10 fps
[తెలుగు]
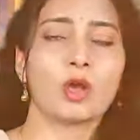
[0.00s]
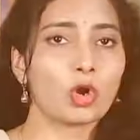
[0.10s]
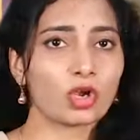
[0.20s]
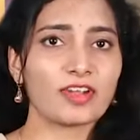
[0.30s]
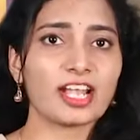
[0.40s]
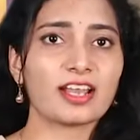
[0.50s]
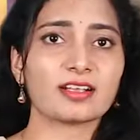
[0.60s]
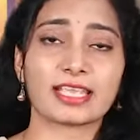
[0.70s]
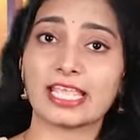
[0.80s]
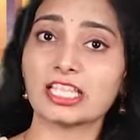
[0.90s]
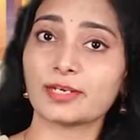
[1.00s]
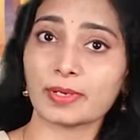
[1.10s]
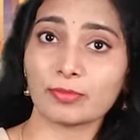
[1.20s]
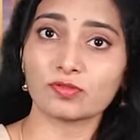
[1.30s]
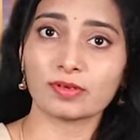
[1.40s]
ఒకవేళ కేంద్ర
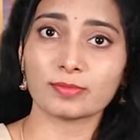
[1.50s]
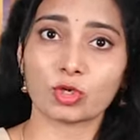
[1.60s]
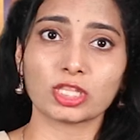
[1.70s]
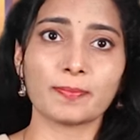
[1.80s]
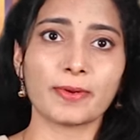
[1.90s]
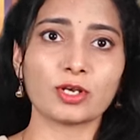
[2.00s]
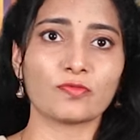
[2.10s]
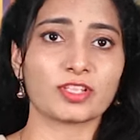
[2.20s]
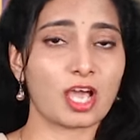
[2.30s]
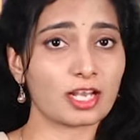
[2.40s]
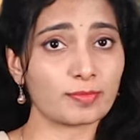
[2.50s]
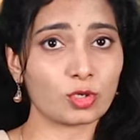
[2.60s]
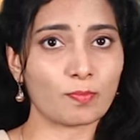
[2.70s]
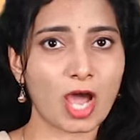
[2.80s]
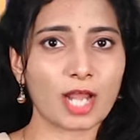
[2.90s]
ప్రభుత్వం కొత్త పన్ను
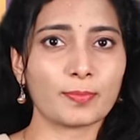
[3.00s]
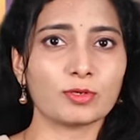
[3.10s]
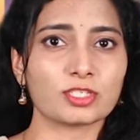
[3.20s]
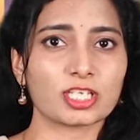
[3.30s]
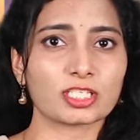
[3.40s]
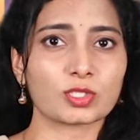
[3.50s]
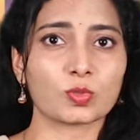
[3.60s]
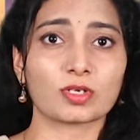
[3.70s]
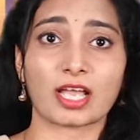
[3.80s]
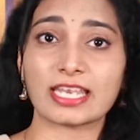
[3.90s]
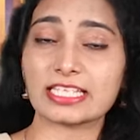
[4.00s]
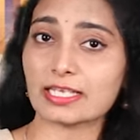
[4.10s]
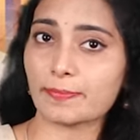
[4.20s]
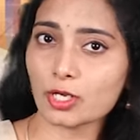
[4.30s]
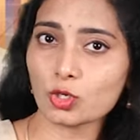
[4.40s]
విధానంలో మార్పులు చేస్తూ
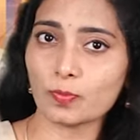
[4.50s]
కనీస పన్ను